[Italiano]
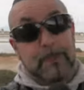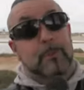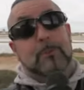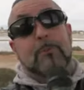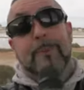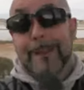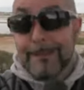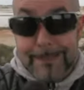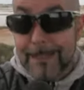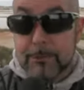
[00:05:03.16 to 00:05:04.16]
ti posso
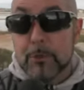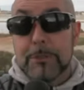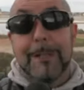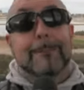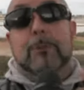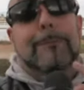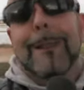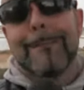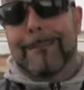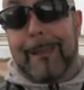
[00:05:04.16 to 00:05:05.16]
fare stretto stretto
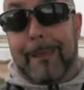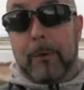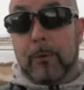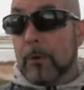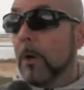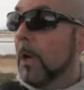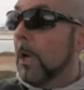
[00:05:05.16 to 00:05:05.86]
30 euro.